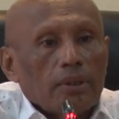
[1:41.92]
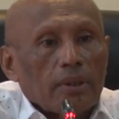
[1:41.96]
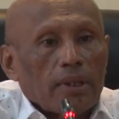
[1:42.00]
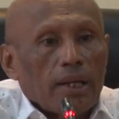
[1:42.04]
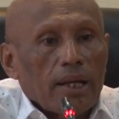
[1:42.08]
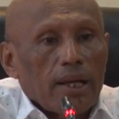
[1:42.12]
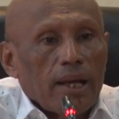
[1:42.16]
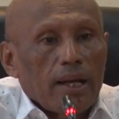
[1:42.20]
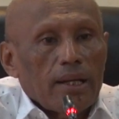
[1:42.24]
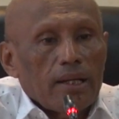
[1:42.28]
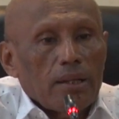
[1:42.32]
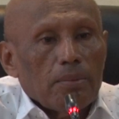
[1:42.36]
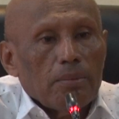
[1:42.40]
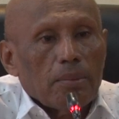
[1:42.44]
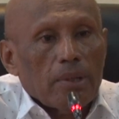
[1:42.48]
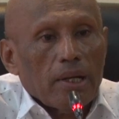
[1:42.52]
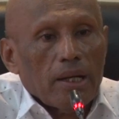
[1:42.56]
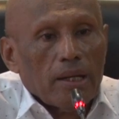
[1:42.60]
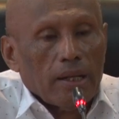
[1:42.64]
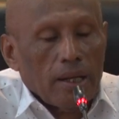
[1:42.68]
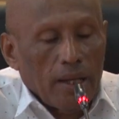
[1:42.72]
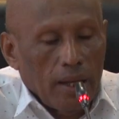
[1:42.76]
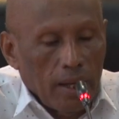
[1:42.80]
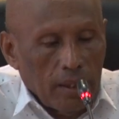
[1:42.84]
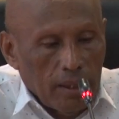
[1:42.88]
layani
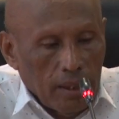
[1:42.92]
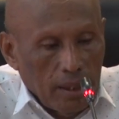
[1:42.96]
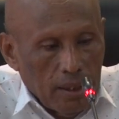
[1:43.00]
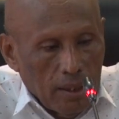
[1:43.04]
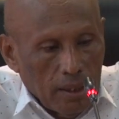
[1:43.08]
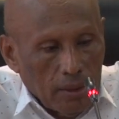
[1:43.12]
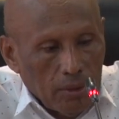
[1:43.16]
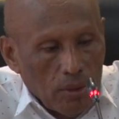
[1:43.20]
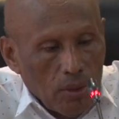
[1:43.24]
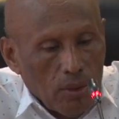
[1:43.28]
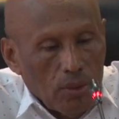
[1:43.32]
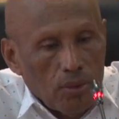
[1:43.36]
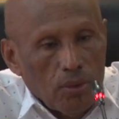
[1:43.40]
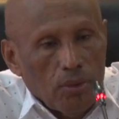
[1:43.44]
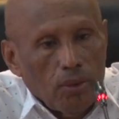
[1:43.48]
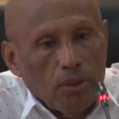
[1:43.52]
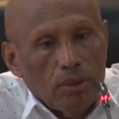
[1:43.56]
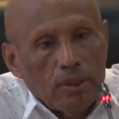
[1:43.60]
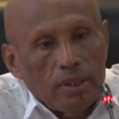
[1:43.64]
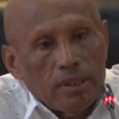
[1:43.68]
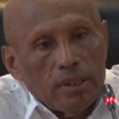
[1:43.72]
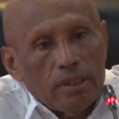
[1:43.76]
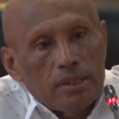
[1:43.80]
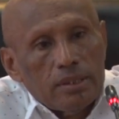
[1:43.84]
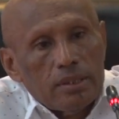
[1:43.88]
mereka ada di
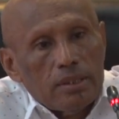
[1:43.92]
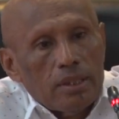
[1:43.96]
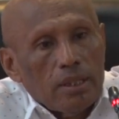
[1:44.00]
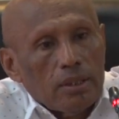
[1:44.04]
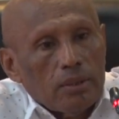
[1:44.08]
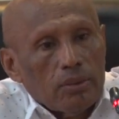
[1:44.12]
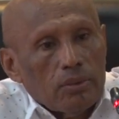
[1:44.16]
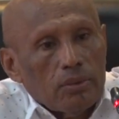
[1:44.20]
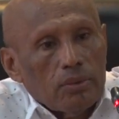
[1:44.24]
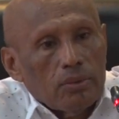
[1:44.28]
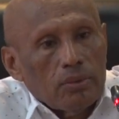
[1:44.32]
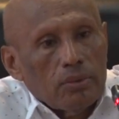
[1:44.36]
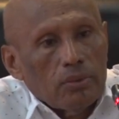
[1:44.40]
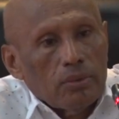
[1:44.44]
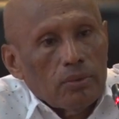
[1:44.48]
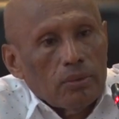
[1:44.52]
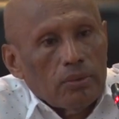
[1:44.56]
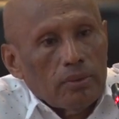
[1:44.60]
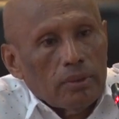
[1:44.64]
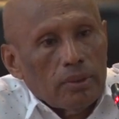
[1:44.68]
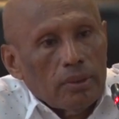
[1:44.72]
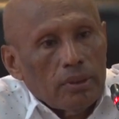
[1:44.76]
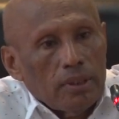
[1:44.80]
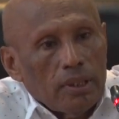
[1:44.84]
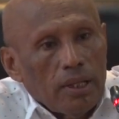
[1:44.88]
Tronggoli di situ
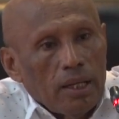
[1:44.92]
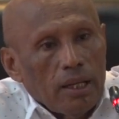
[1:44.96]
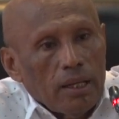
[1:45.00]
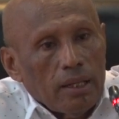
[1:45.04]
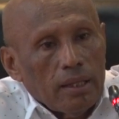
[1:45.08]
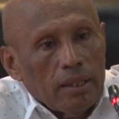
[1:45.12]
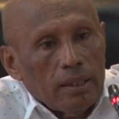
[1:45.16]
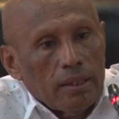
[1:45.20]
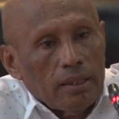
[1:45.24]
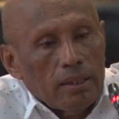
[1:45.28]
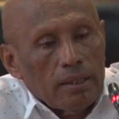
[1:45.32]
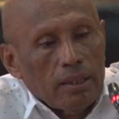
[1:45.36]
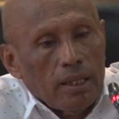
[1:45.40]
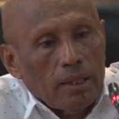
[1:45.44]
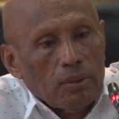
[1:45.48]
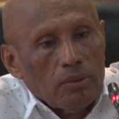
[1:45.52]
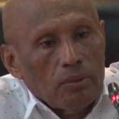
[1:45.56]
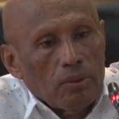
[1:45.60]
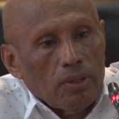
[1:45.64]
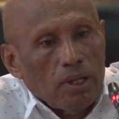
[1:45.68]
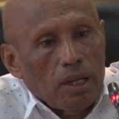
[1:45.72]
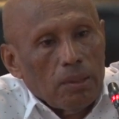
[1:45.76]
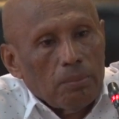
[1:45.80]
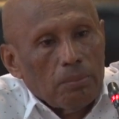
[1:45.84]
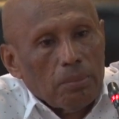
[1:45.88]
bila
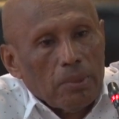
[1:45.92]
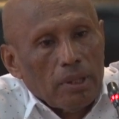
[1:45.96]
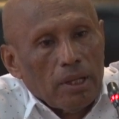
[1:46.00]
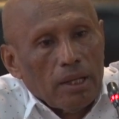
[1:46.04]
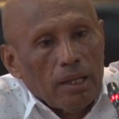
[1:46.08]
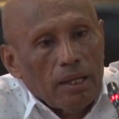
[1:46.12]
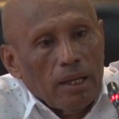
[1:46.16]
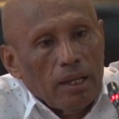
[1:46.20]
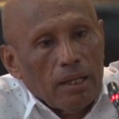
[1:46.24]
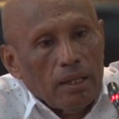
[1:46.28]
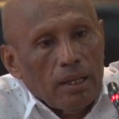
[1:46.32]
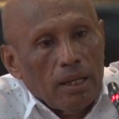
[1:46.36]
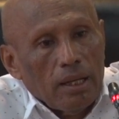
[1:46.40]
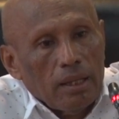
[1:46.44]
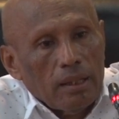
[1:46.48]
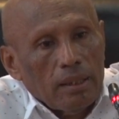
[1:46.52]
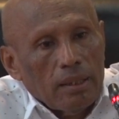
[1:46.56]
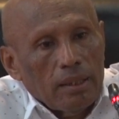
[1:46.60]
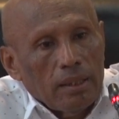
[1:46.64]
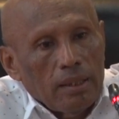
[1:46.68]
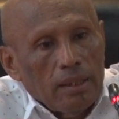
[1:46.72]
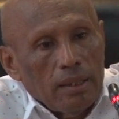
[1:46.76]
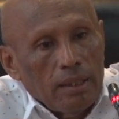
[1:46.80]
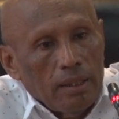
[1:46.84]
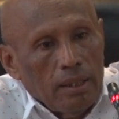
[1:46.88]
lakukan pelayanan
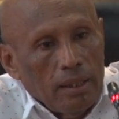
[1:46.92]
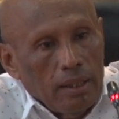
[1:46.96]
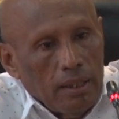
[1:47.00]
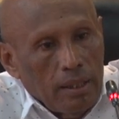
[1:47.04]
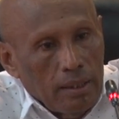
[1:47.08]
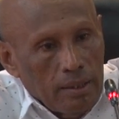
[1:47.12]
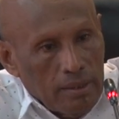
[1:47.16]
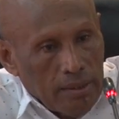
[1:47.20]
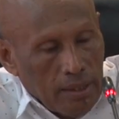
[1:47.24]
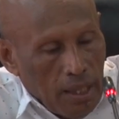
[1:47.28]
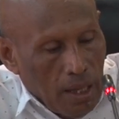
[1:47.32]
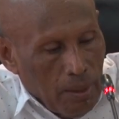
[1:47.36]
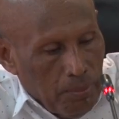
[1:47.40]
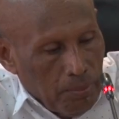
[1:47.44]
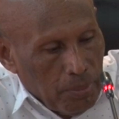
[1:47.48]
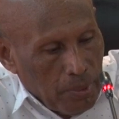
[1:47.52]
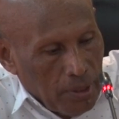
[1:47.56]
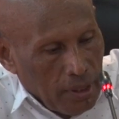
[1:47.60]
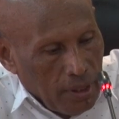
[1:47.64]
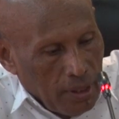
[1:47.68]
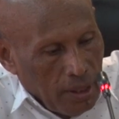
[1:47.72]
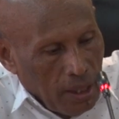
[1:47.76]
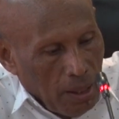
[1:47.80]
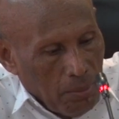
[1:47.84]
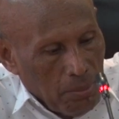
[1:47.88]

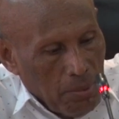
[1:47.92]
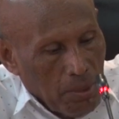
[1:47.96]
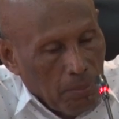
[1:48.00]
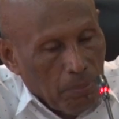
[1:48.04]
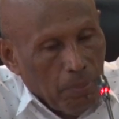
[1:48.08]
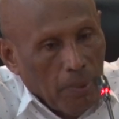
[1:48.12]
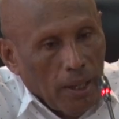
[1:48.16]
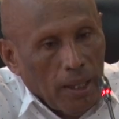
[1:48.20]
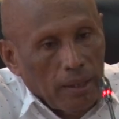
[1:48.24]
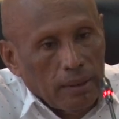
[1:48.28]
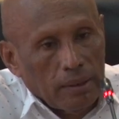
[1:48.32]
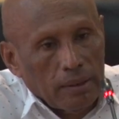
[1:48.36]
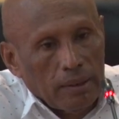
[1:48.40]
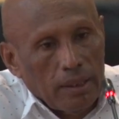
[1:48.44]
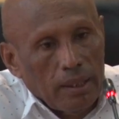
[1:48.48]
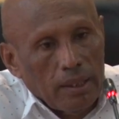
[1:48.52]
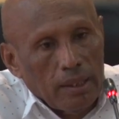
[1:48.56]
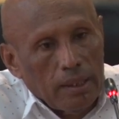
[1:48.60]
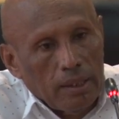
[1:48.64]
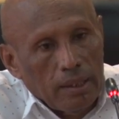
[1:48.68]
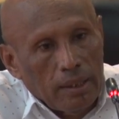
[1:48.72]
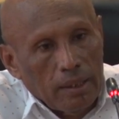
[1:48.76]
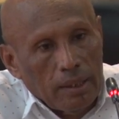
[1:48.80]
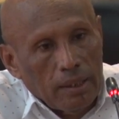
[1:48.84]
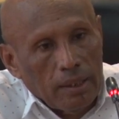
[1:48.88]
sampai TAB
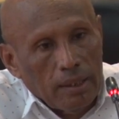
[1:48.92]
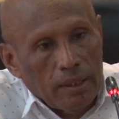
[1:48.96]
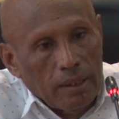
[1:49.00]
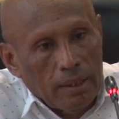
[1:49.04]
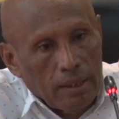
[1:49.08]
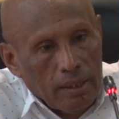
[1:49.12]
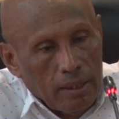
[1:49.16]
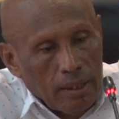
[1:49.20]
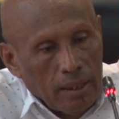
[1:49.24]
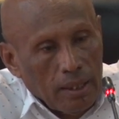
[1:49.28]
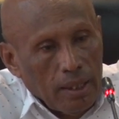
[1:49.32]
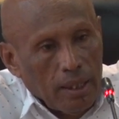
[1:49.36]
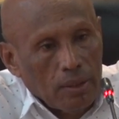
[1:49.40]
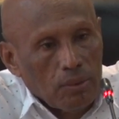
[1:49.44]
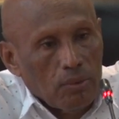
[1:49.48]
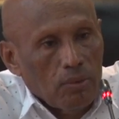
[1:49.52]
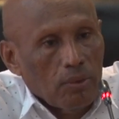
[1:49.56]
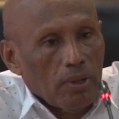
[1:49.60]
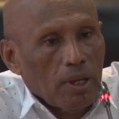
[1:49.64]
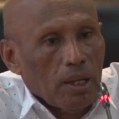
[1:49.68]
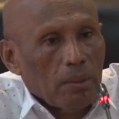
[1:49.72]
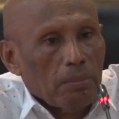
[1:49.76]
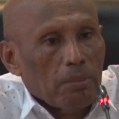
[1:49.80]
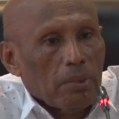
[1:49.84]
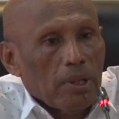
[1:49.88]
Pantai
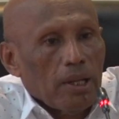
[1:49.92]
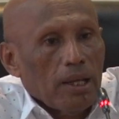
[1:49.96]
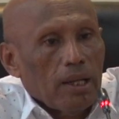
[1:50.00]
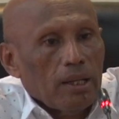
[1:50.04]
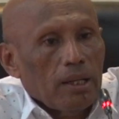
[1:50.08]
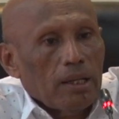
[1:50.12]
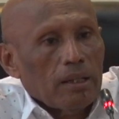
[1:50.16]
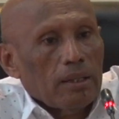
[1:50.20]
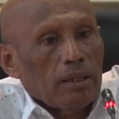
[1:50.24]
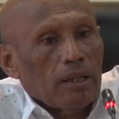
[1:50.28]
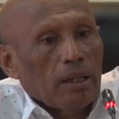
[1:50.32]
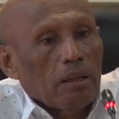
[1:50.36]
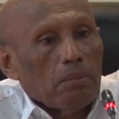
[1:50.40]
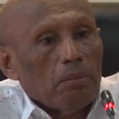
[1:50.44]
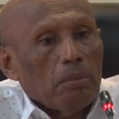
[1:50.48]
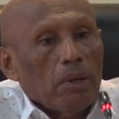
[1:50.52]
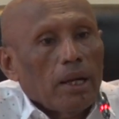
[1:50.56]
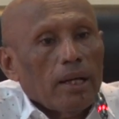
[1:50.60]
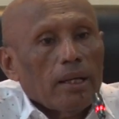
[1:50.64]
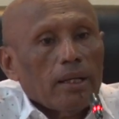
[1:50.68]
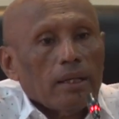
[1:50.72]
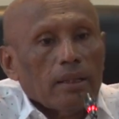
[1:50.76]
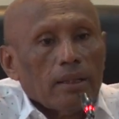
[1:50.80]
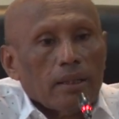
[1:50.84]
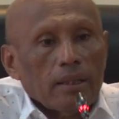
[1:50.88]
lakukan pelayanan yang
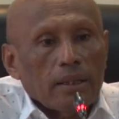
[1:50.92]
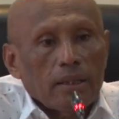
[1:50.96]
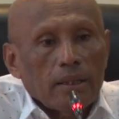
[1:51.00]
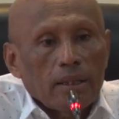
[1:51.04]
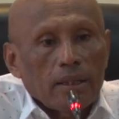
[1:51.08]
baik